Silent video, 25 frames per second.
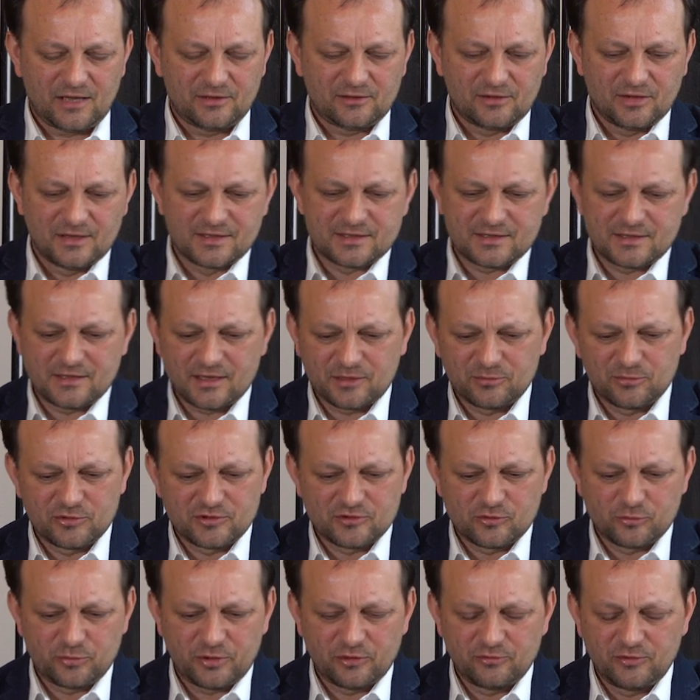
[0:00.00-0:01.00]
To jest jakby
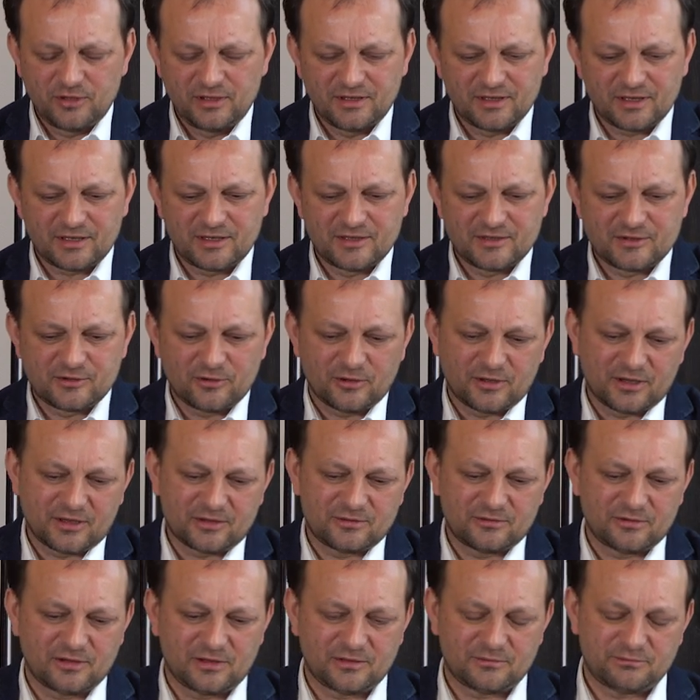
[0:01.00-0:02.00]
zupełnie inna historia,
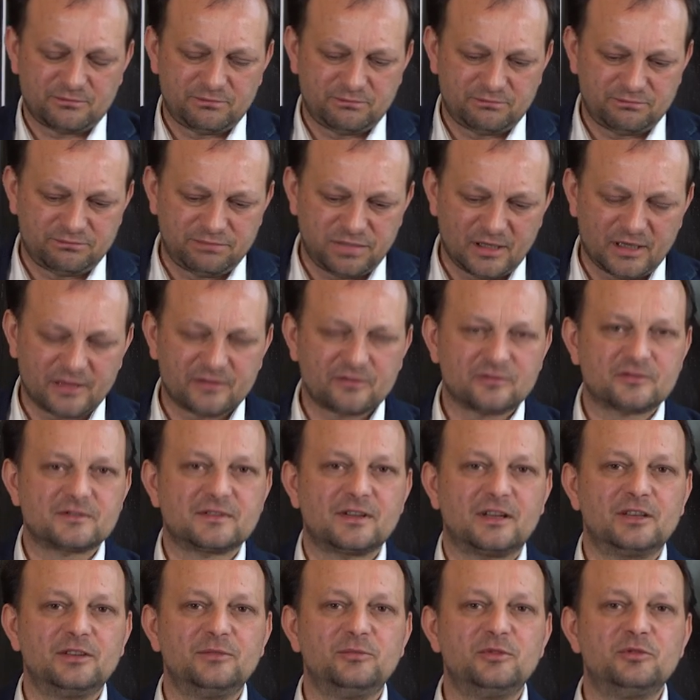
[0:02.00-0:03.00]
która
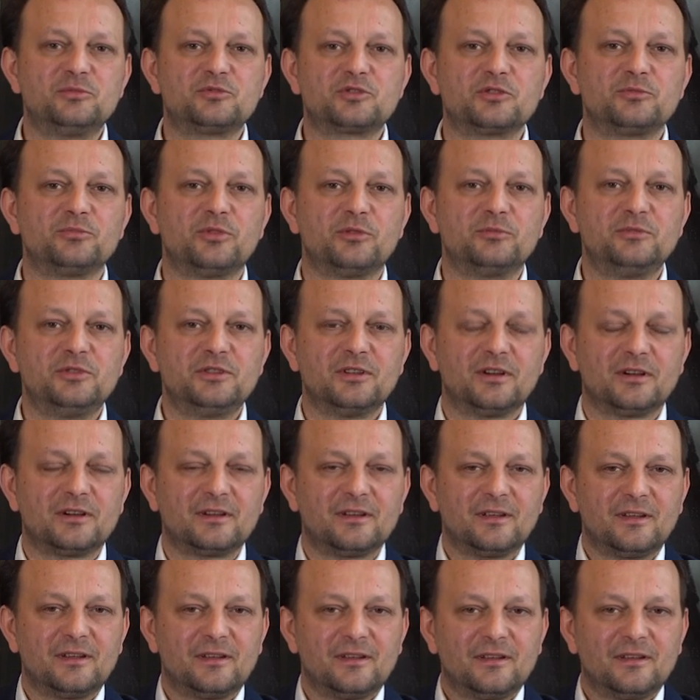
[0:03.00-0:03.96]
paradoksalnie mi przypomina